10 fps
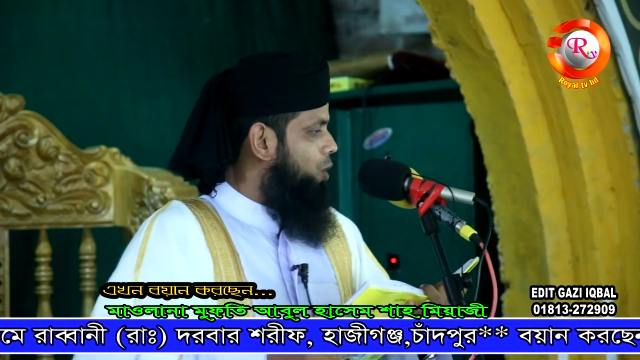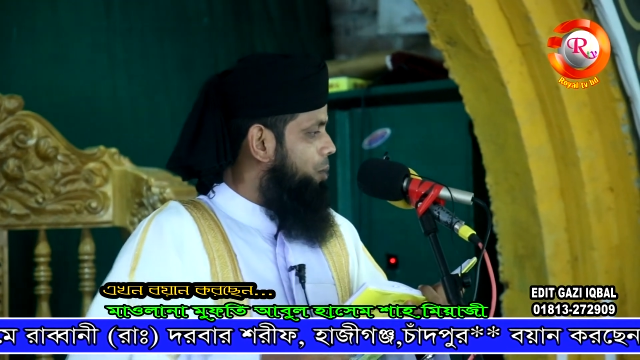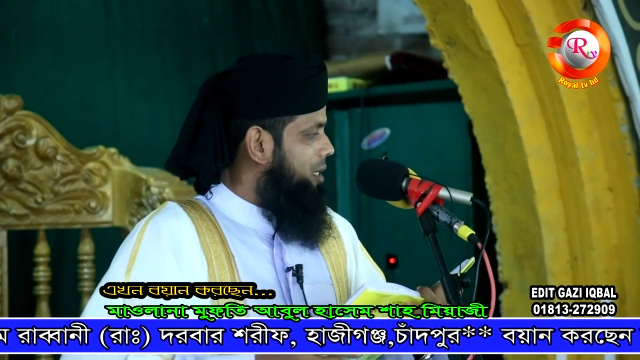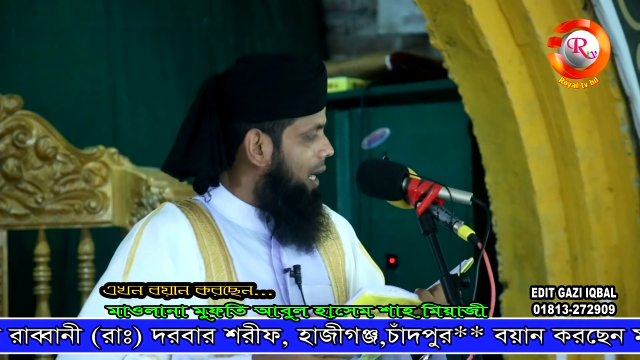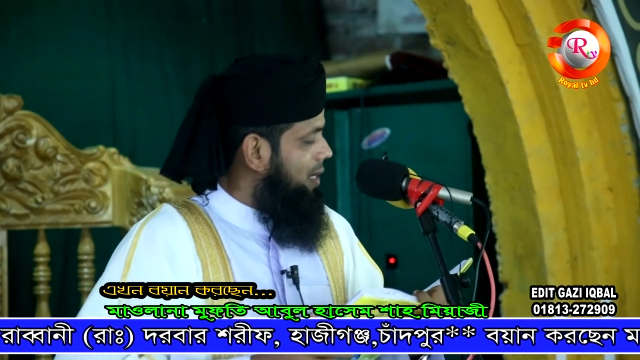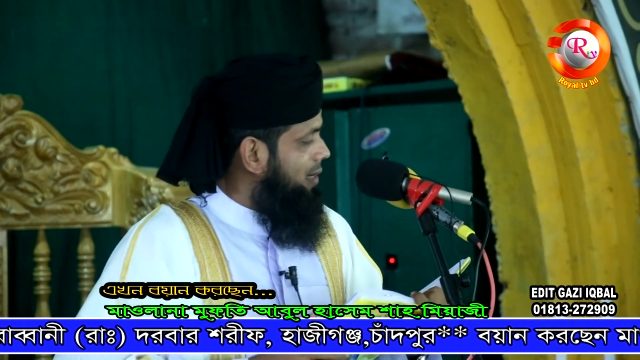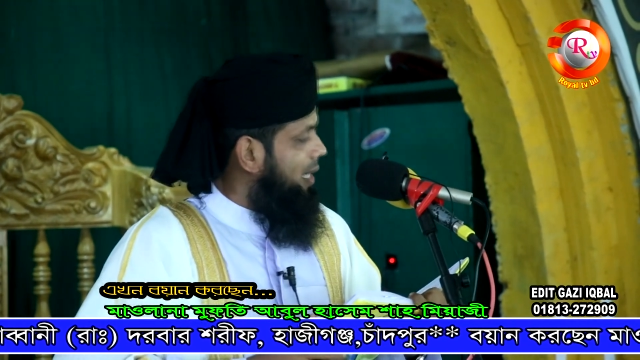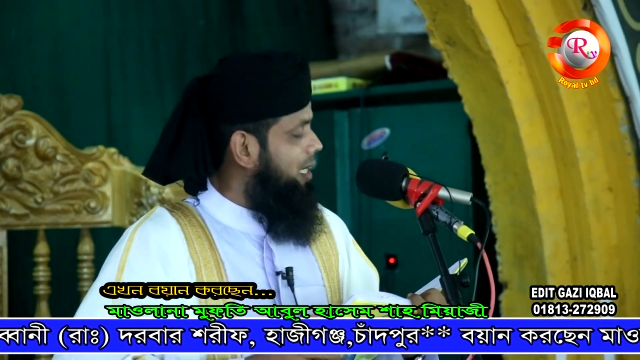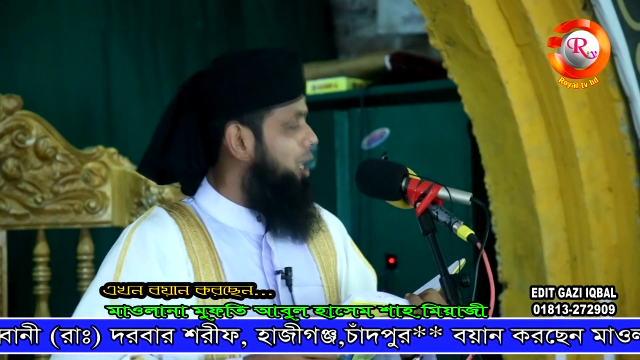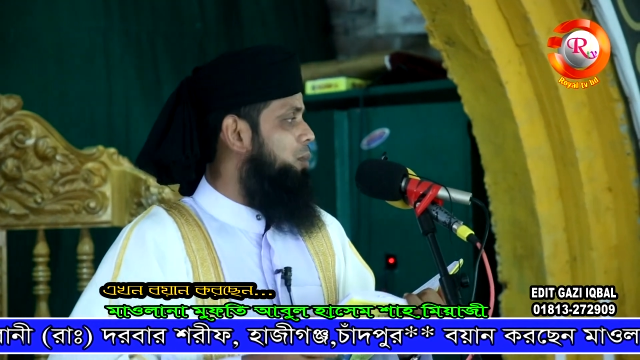কবি
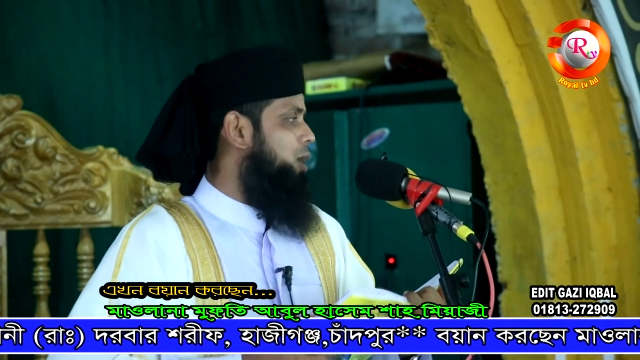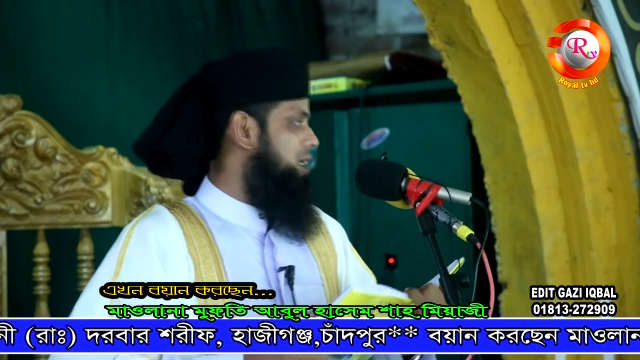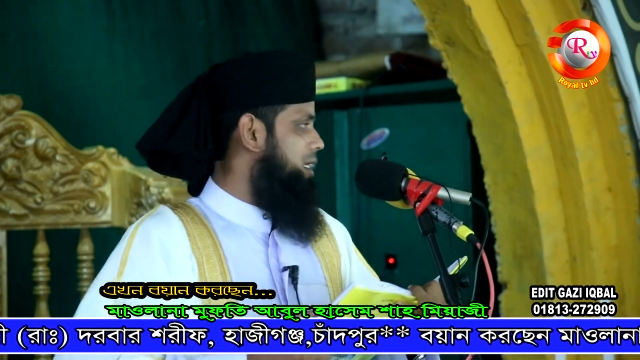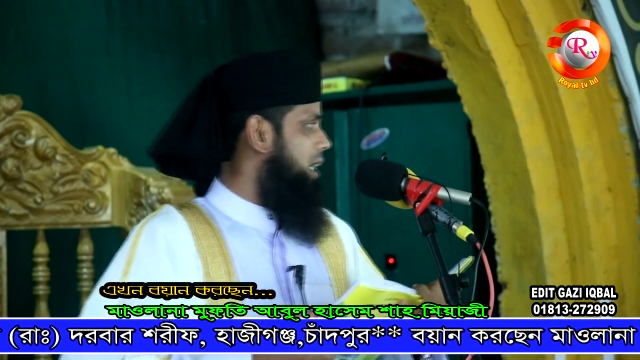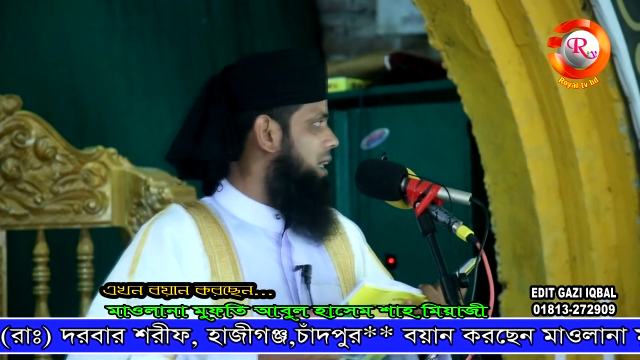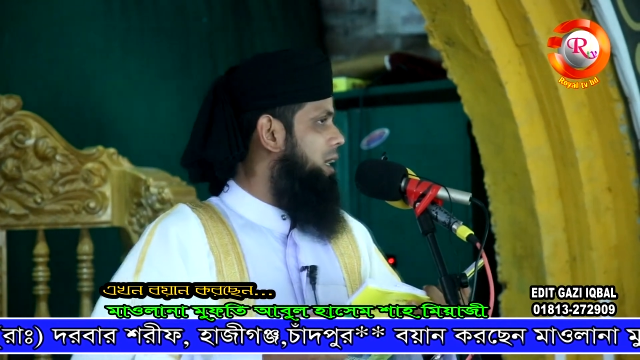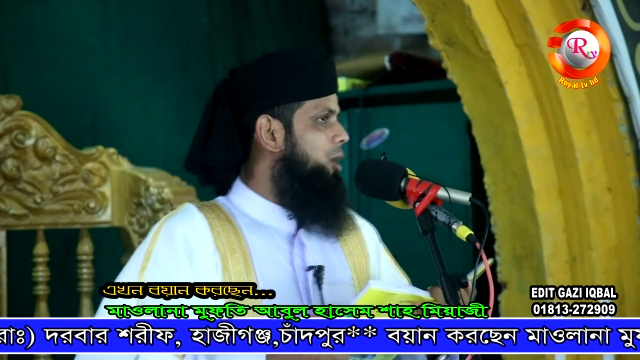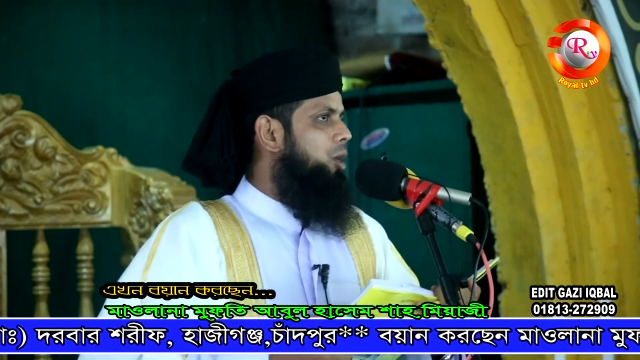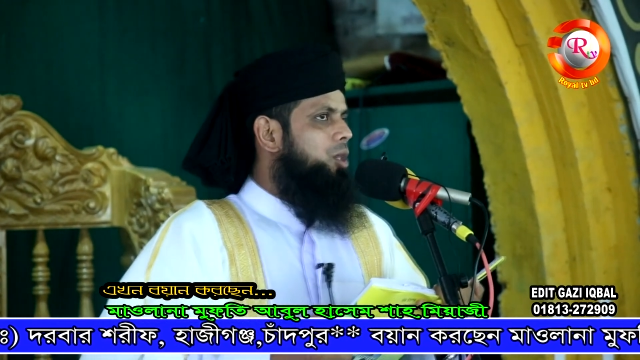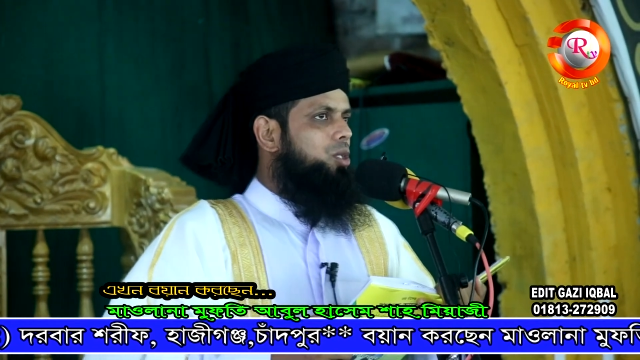সাহিত্যিকরাও বলেছেন
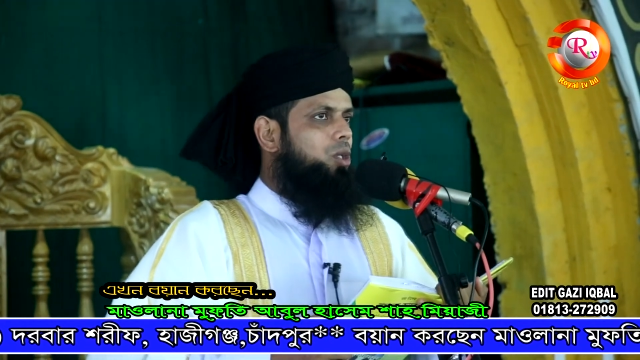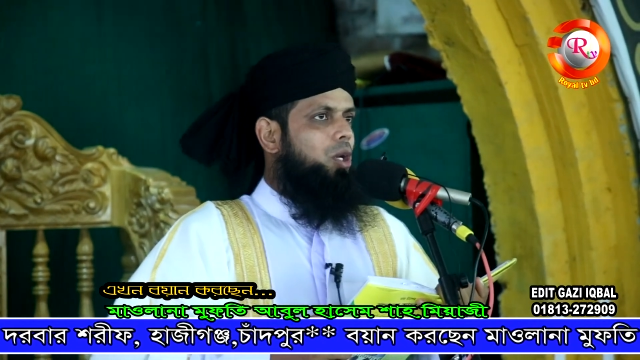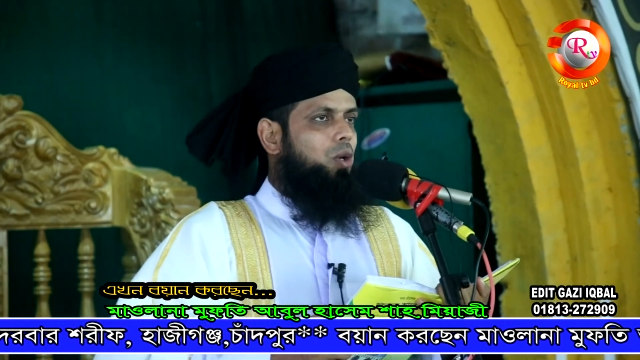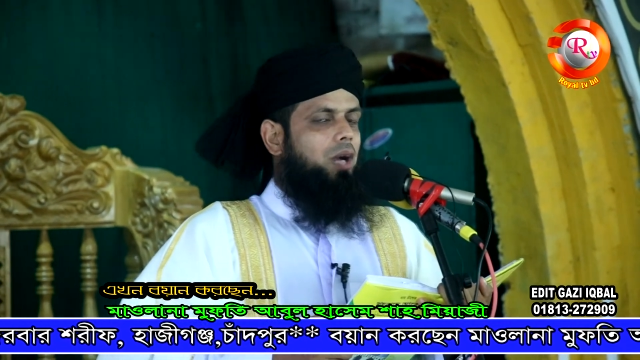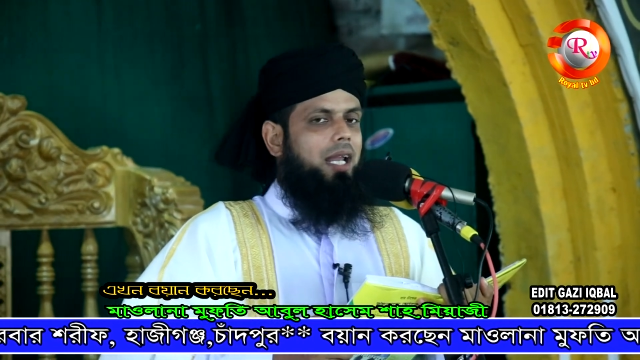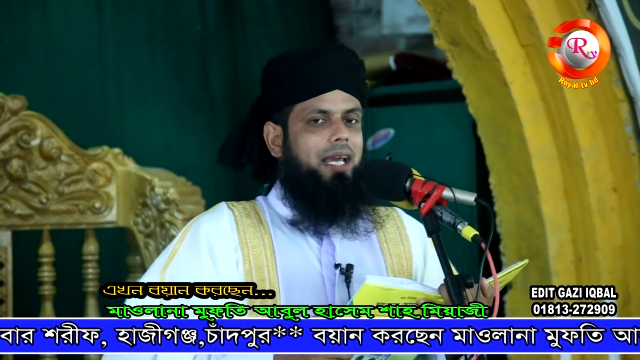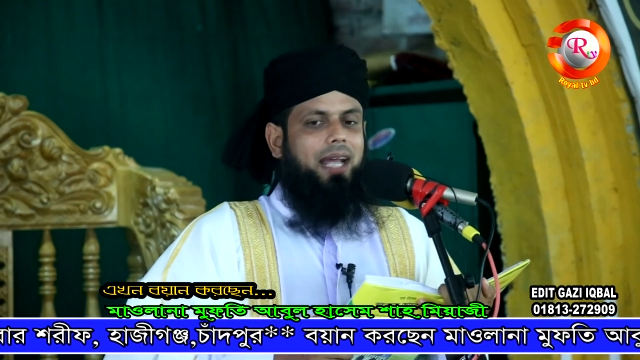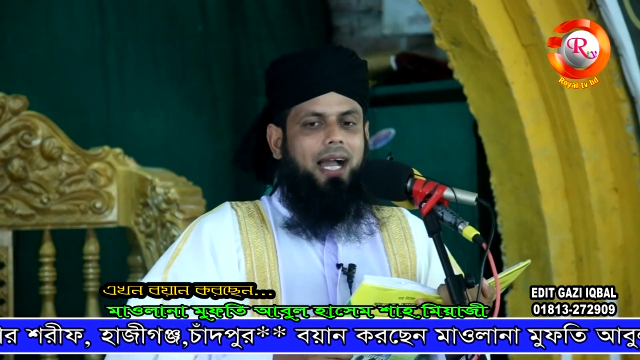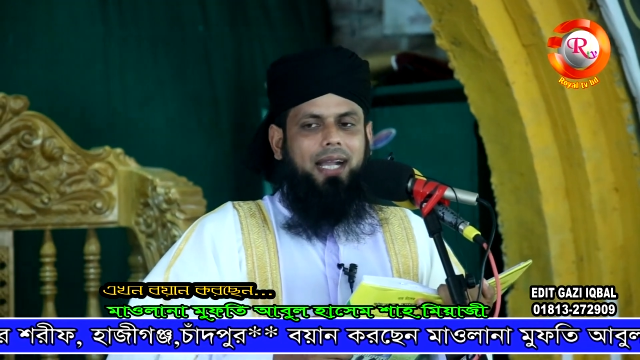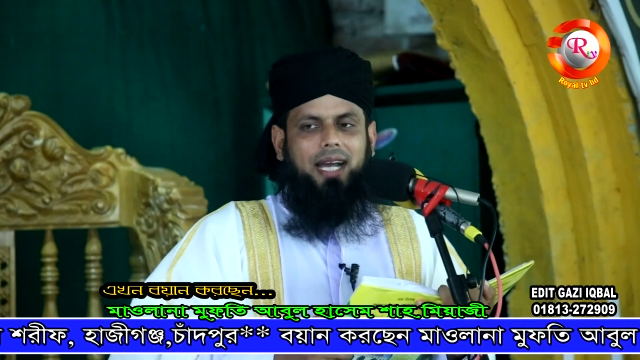
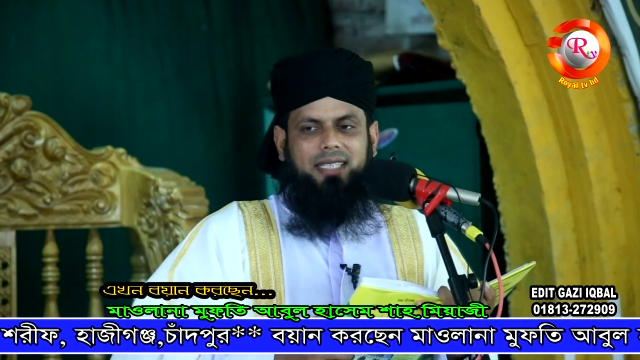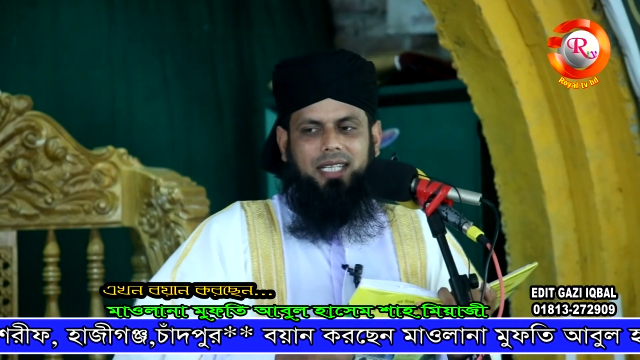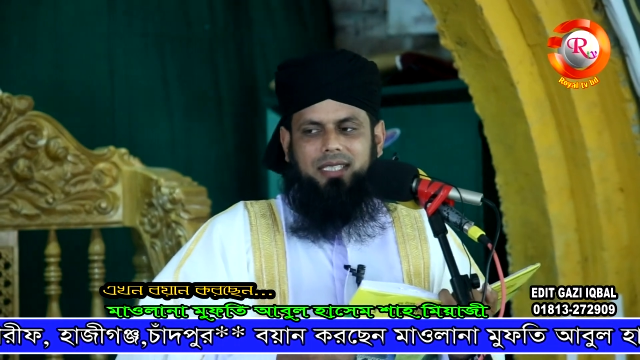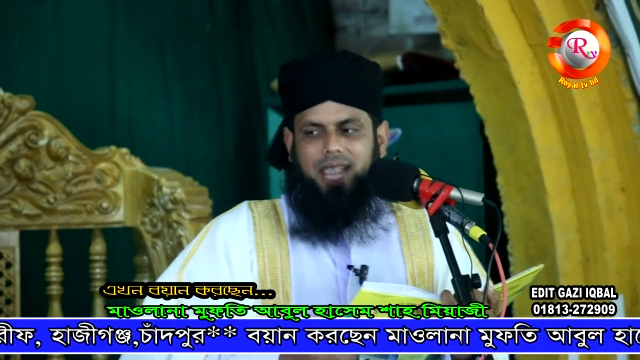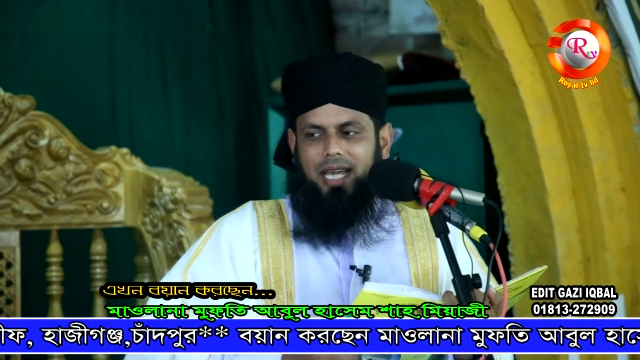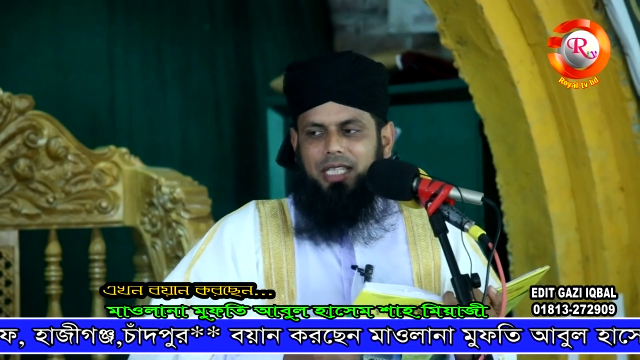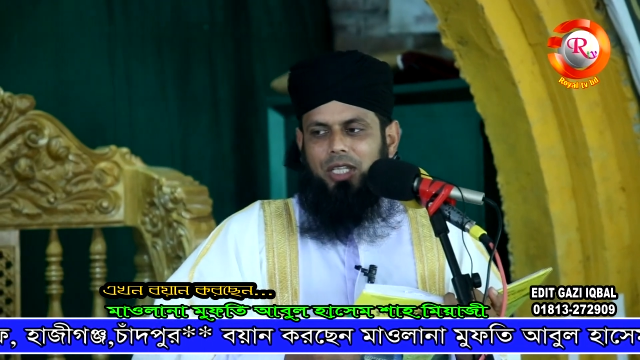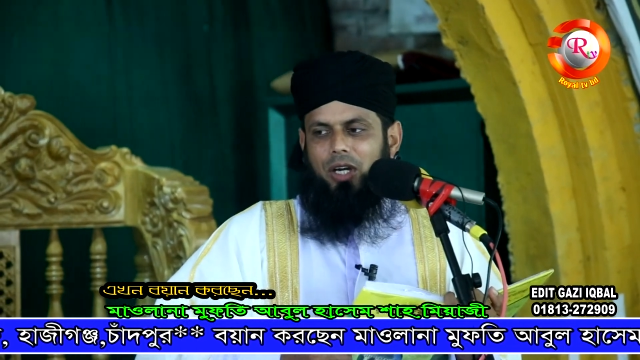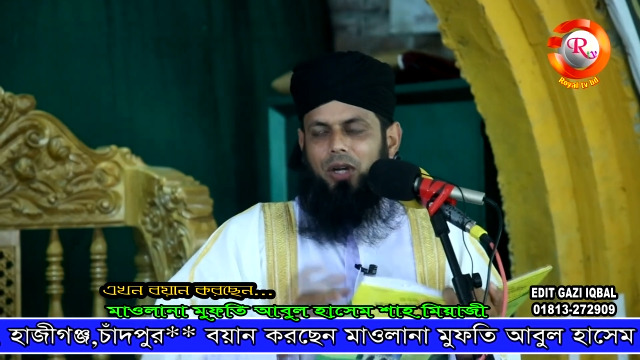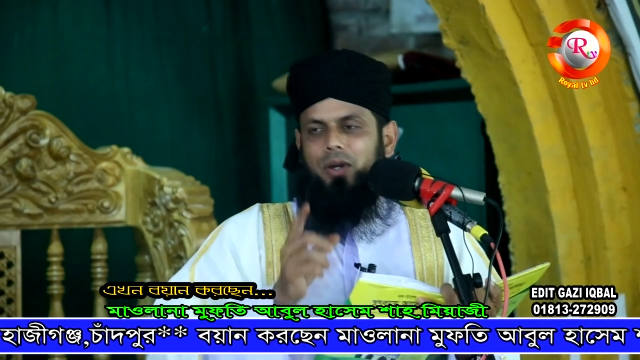তরোয়ালের আঘাতের
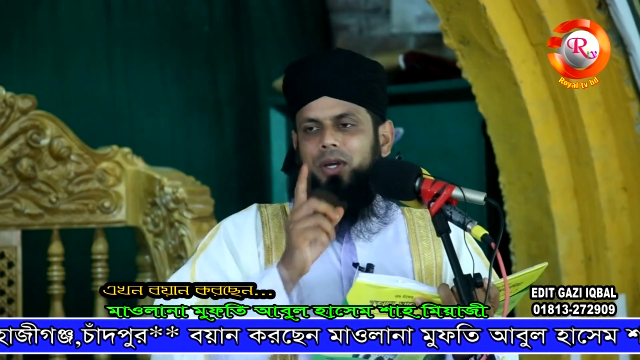চাইতেও